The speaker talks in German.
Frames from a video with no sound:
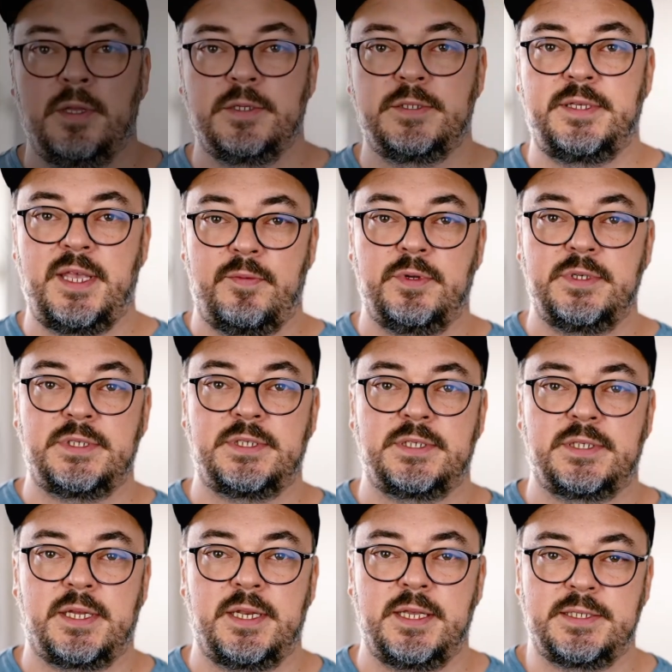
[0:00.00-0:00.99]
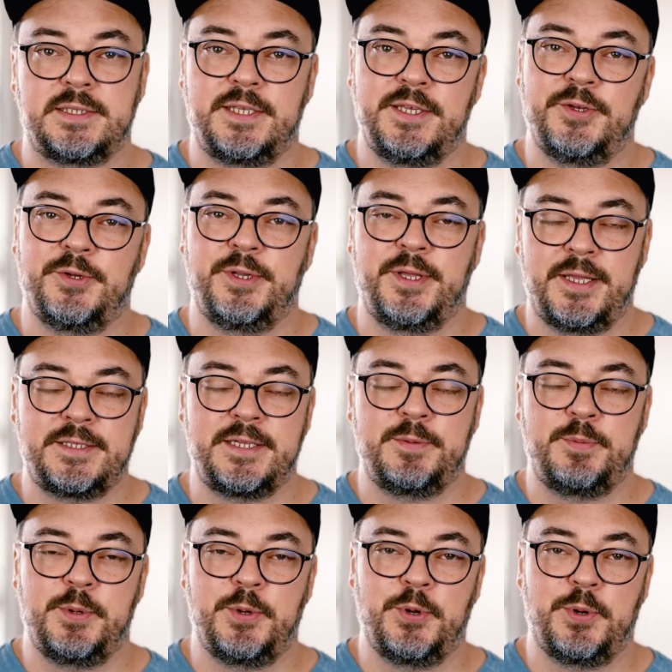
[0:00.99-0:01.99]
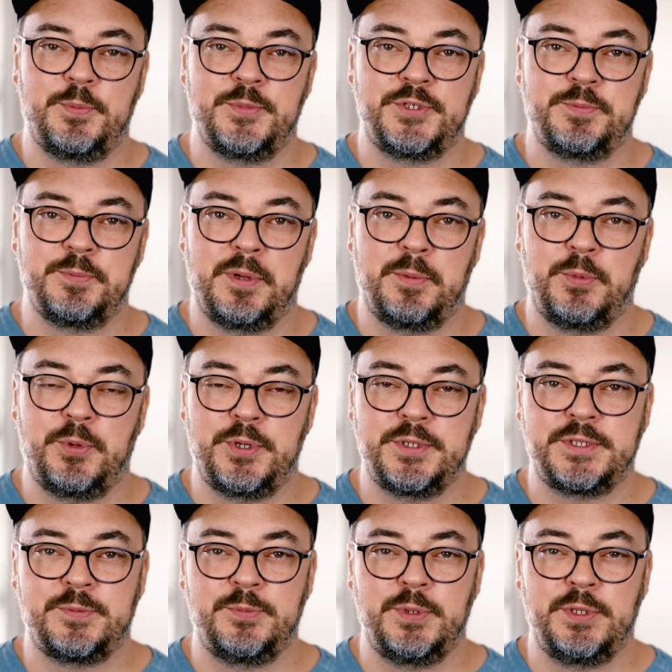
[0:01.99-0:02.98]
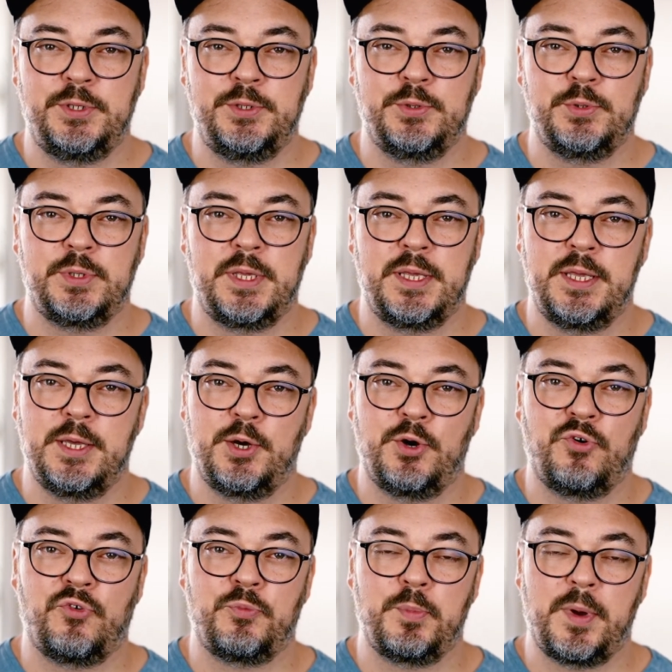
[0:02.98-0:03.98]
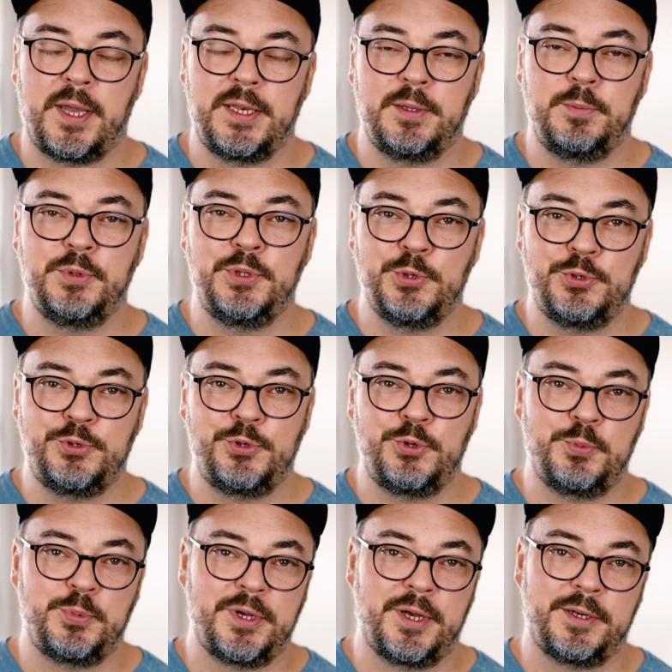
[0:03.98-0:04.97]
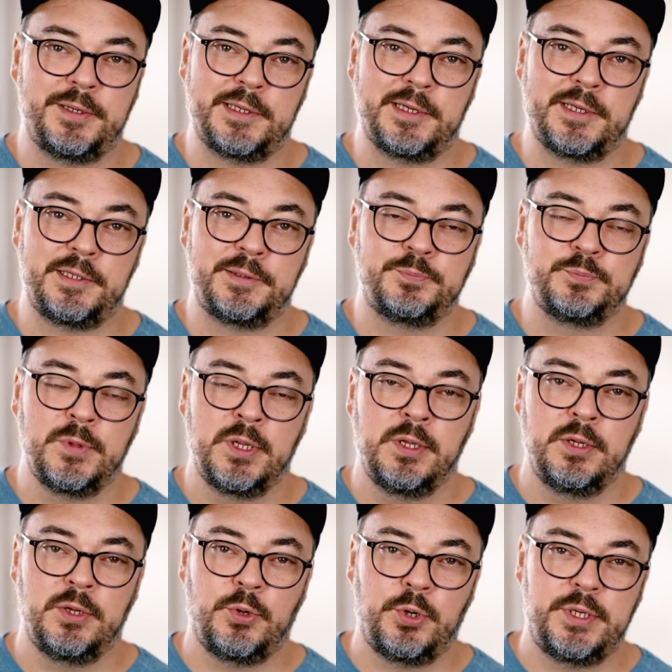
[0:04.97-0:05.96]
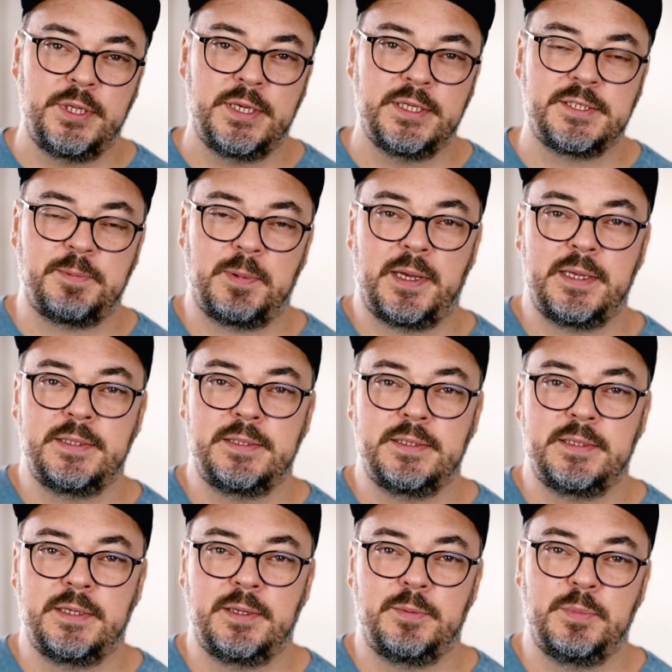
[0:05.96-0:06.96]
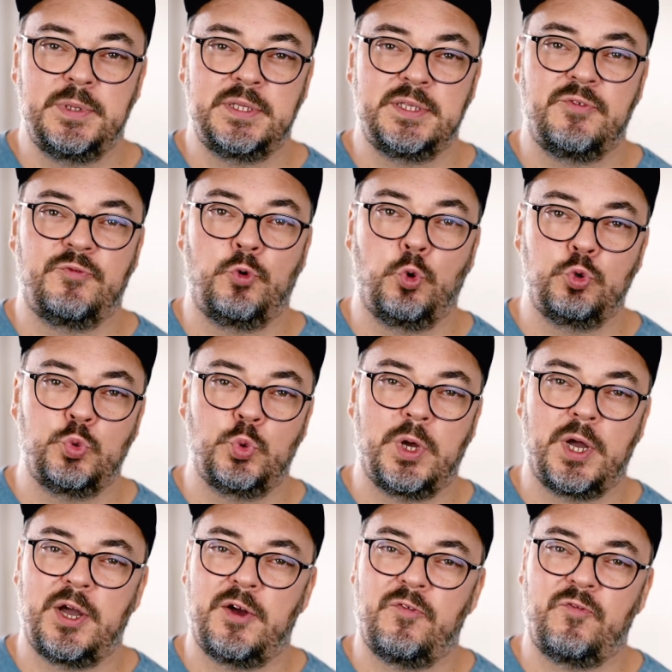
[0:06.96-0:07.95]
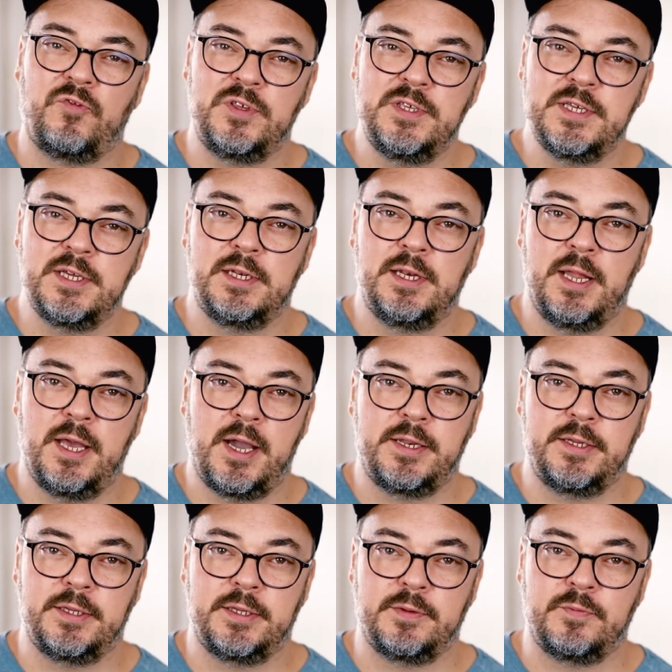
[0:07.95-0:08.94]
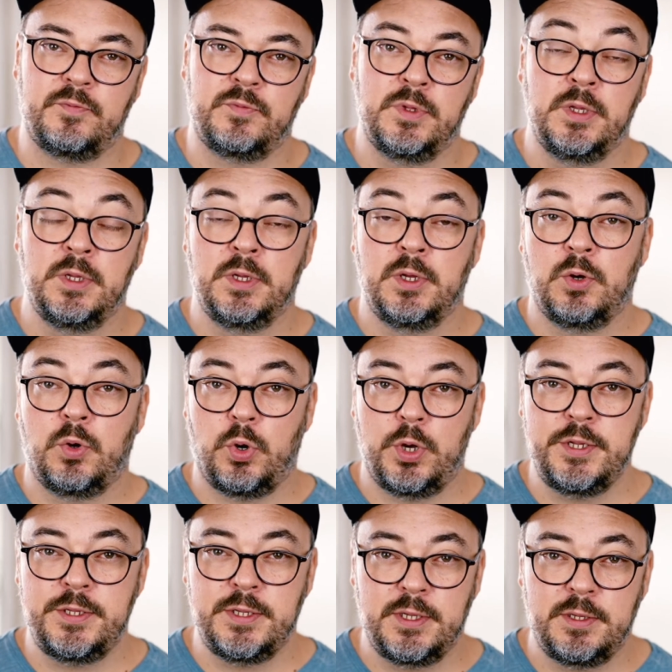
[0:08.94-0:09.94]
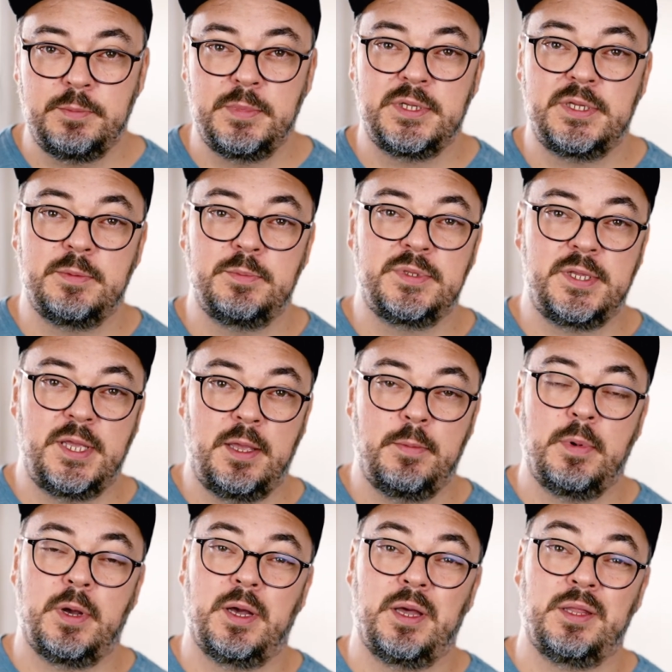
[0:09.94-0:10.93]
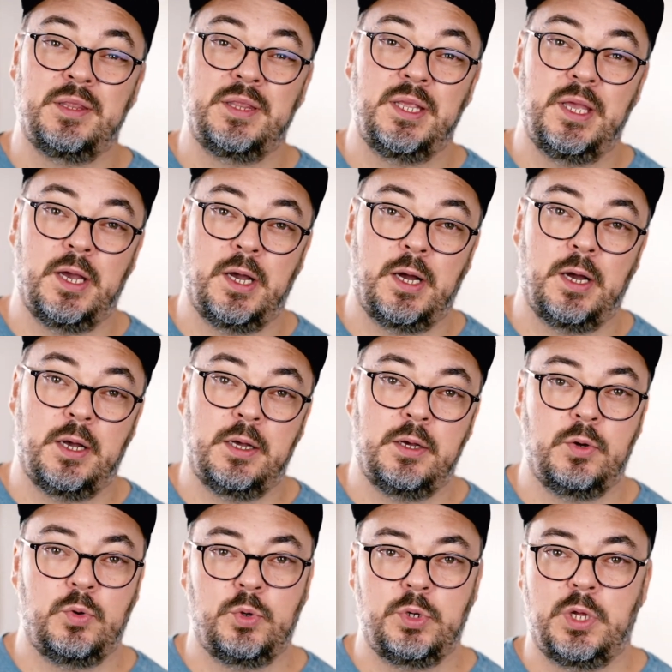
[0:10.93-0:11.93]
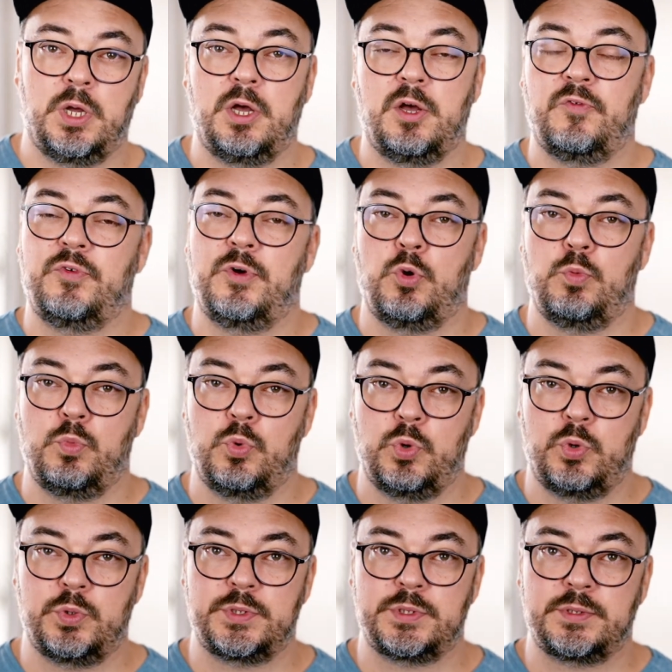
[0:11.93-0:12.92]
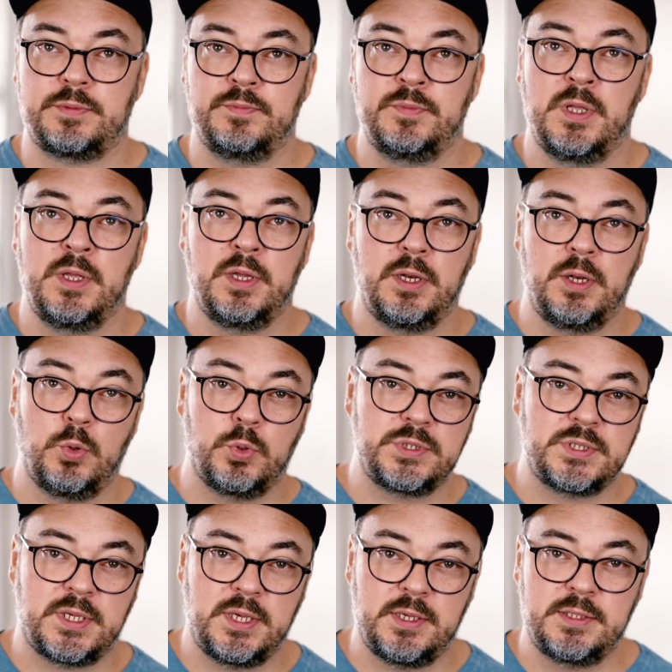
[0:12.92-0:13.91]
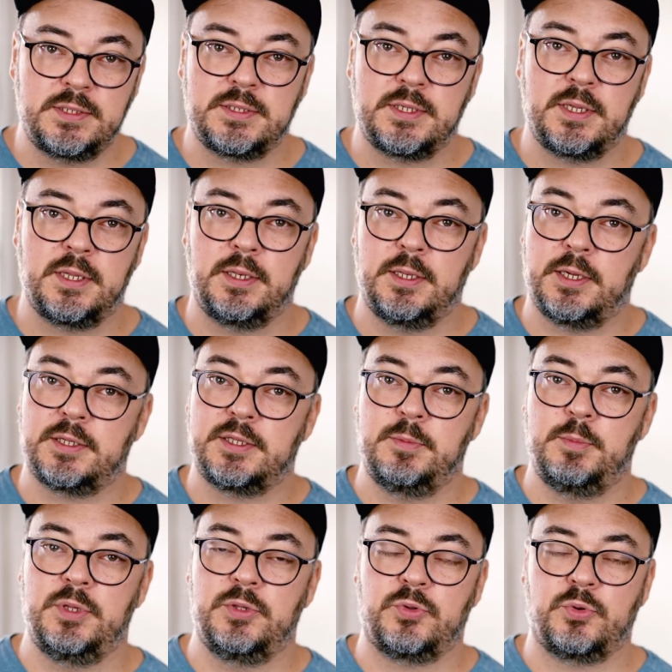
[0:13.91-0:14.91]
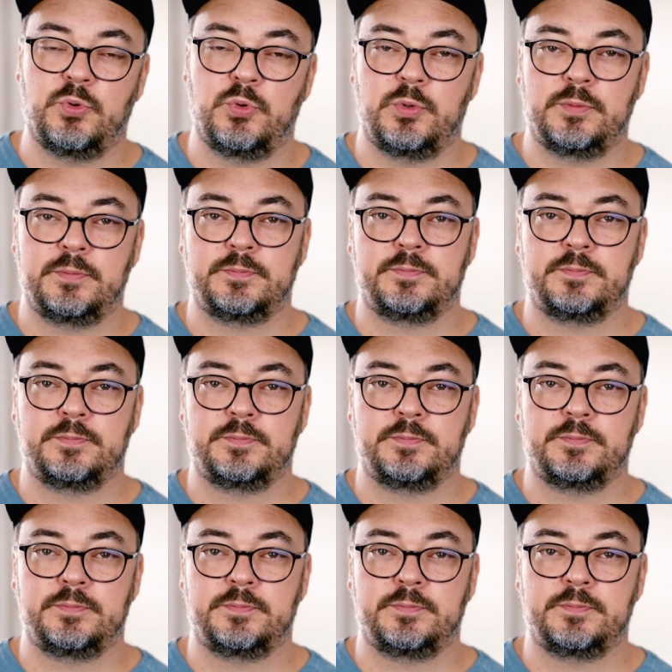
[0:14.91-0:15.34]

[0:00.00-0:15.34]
Servus, grüß dich und herzlich willkommen zu meinem neuesten Video hier auf meinem YouTube-Kanal. Heute geht es weiter mit Fotografieren lernen. Heute mit dem Thema der A- oder AV-Modus. Los geht's nach dem Intro.